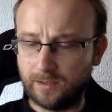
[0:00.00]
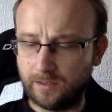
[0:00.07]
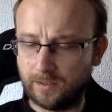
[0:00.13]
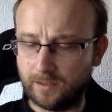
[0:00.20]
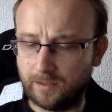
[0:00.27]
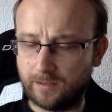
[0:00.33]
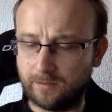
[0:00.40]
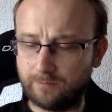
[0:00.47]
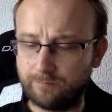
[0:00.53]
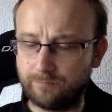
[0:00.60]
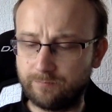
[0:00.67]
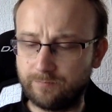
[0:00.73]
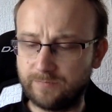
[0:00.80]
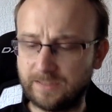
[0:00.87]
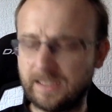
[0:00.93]
E,
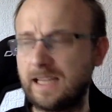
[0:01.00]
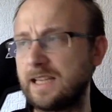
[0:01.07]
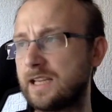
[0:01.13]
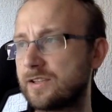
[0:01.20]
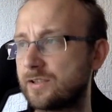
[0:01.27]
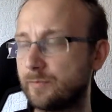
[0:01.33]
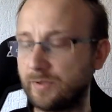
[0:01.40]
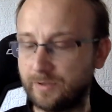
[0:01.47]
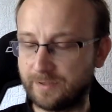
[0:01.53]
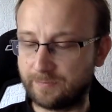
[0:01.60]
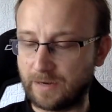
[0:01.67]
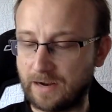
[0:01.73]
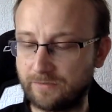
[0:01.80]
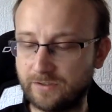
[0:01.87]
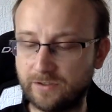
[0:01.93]
zadania, żeby
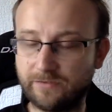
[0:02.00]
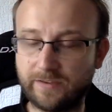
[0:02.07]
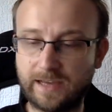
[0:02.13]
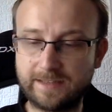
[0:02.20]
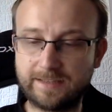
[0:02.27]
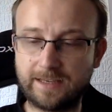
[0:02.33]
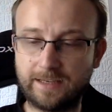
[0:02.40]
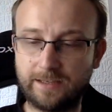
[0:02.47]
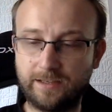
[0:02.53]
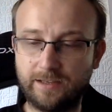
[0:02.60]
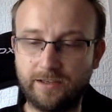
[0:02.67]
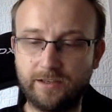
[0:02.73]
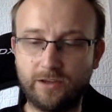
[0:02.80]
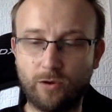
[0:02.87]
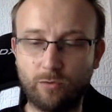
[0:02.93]
sprawdzić wiedzę
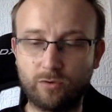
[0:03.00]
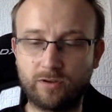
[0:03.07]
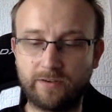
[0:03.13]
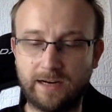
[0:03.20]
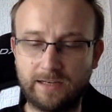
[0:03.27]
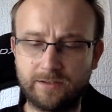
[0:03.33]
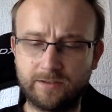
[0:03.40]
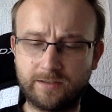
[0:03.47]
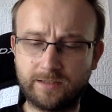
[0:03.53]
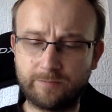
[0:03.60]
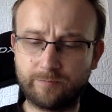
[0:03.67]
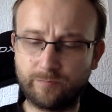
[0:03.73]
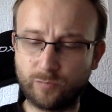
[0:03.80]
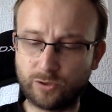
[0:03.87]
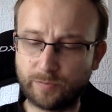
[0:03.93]
i ją utrwalić. Te,
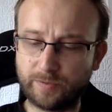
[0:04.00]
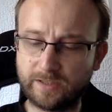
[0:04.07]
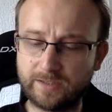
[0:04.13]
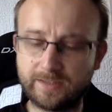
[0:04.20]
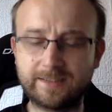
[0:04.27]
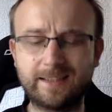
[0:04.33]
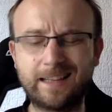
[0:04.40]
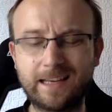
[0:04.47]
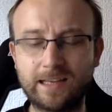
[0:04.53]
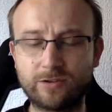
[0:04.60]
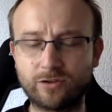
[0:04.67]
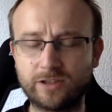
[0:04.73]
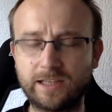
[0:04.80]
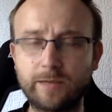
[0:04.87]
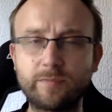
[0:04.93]
muszę powiedzieć, te zadania
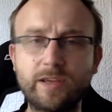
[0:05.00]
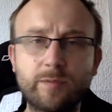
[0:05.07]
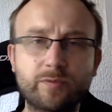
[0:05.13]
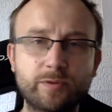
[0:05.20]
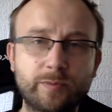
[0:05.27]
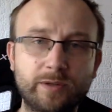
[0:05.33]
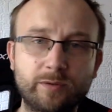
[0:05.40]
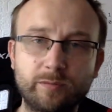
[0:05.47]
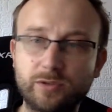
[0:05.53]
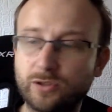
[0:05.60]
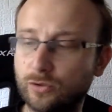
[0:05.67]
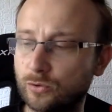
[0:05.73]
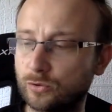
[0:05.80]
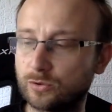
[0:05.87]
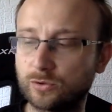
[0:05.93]
trochę najmniej przypadły mi
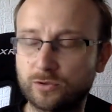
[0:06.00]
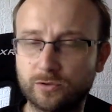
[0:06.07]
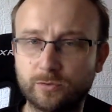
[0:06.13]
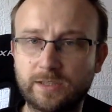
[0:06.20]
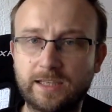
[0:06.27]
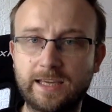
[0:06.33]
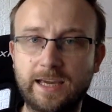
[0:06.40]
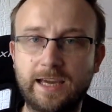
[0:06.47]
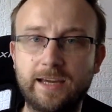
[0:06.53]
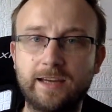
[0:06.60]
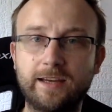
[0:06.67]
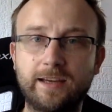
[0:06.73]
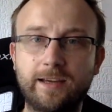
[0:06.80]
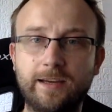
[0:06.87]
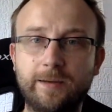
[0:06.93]
do gustu. To są
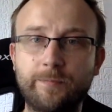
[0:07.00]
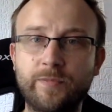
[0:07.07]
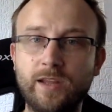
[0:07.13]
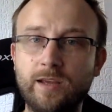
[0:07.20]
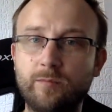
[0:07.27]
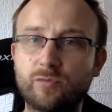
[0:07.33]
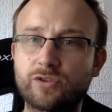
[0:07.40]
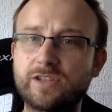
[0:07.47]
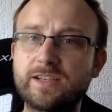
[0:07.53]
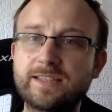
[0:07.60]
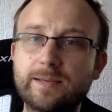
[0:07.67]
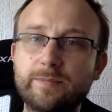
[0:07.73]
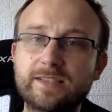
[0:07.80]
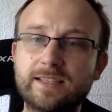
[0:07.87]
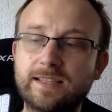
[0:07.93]
takie, e, może nie
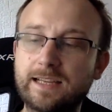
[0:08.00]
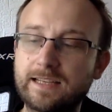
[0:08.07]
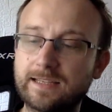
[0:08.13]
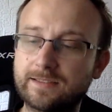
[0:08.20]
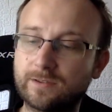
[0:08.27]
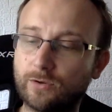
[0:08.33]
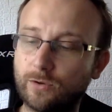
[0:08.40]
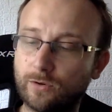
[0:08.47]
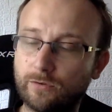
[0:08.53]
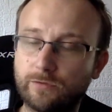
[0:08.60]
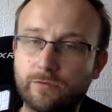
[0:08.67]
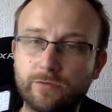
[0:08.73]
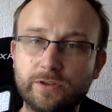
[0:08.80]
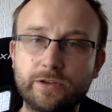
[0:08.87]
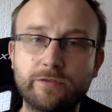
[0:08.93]
same zadania, co
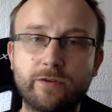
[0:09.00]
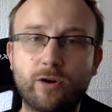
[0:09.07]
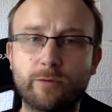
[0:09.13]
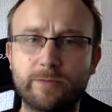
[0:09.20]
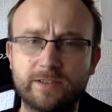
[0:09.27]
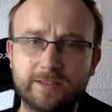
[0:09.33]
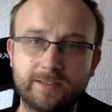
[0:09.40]
ich forma.